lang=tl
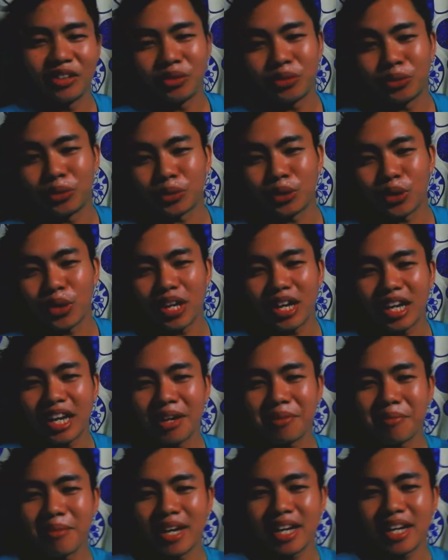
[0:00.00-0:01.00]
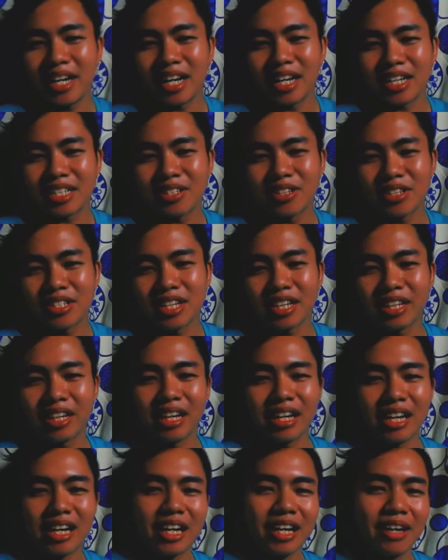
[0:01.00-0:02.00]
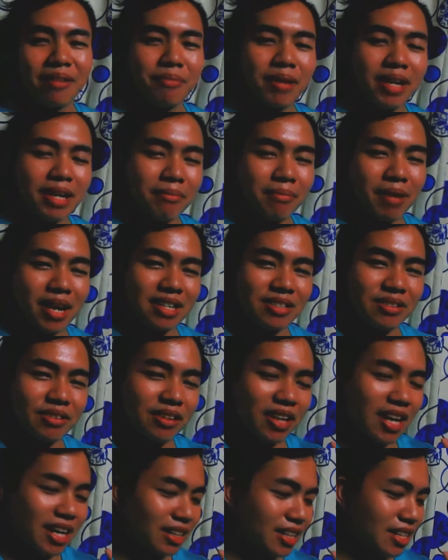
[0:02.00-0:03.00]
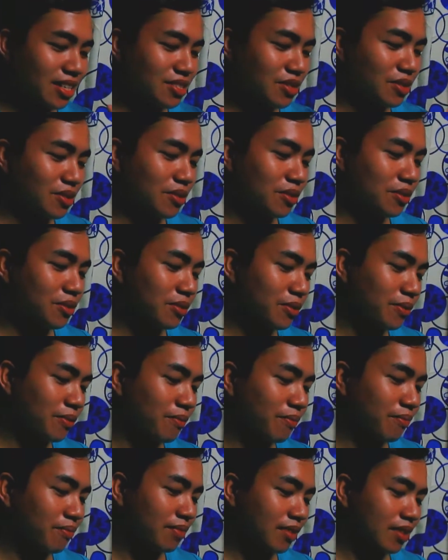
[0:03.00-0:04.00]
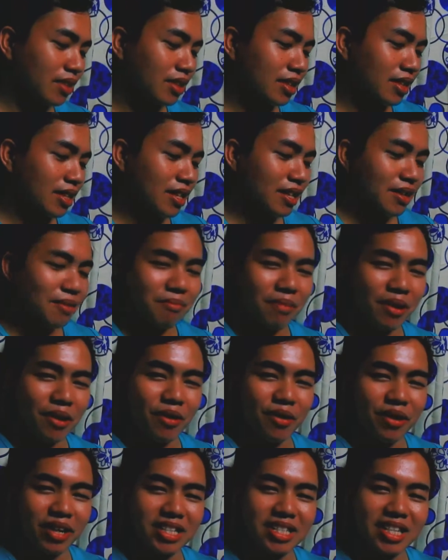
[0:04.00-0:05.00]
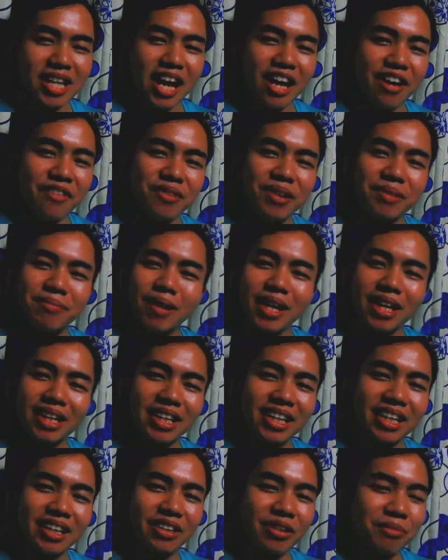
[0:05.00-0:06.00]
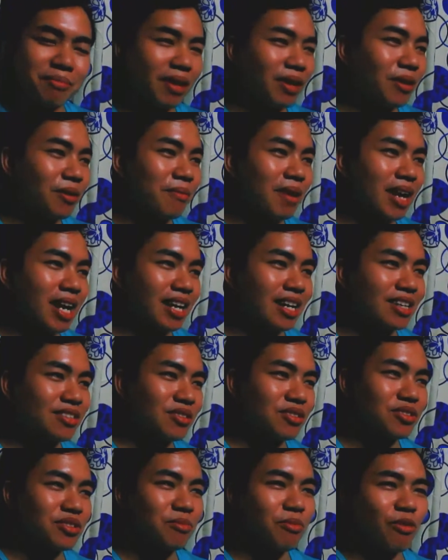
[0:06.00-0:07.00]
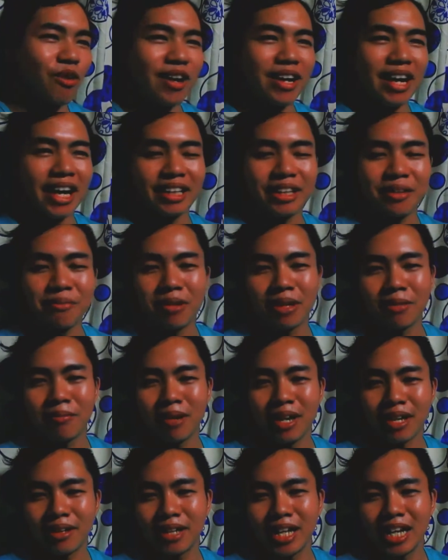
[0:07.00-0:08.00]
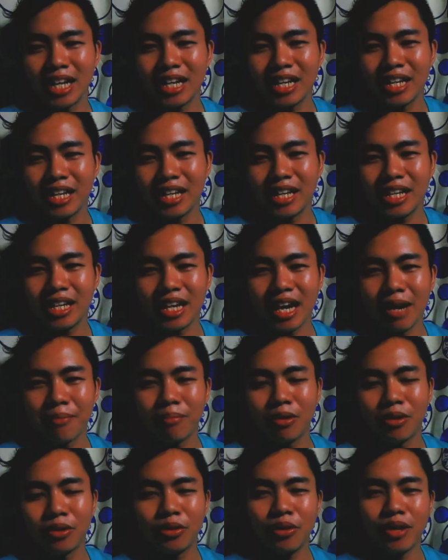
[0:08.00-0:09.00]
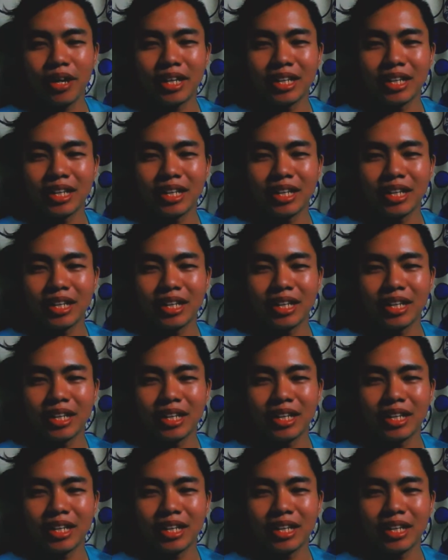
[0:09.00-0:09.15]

2 to 11, alas 2 hanggang 11 ang pasok natin. So, may oras tayo mag-vlog dito pag umaga. So, subukan natin mag-daily upload o kaya